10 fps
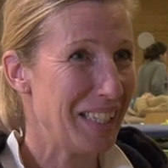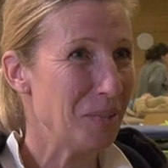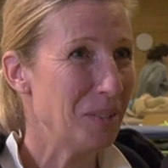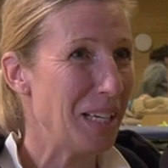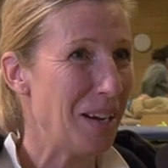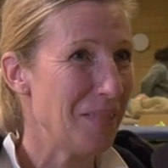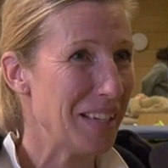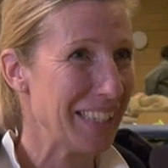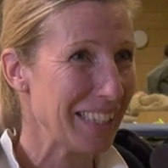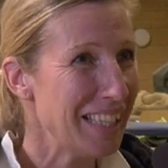ist
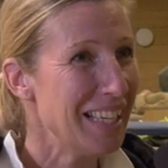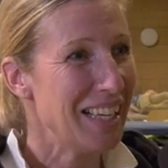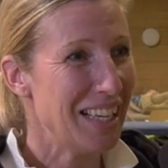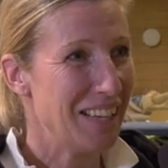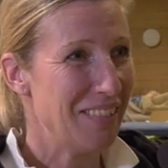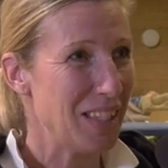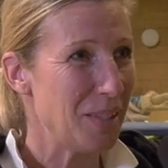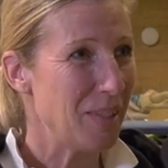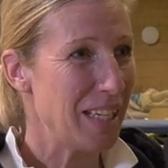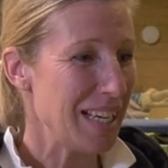unglaublich,
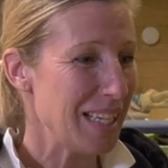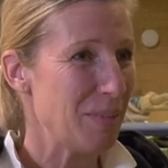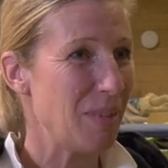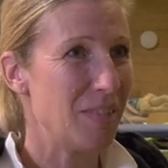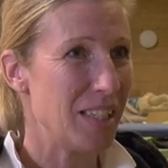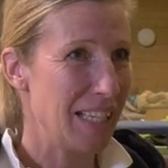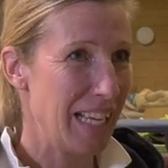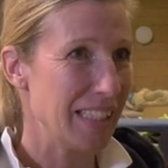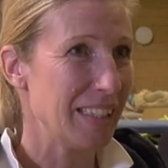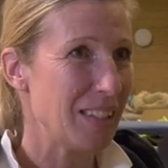was man jedes Mal wieder
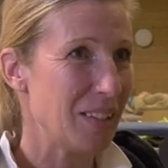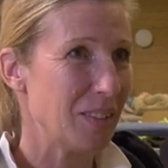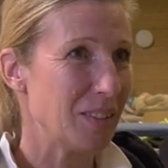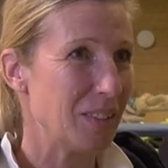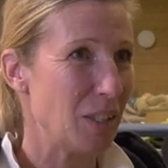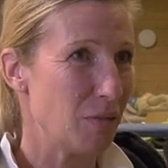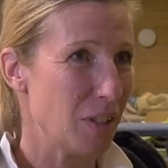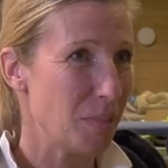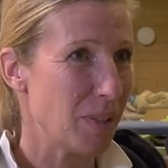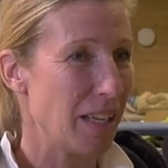lernt und auf
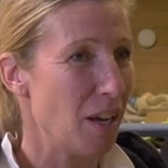was man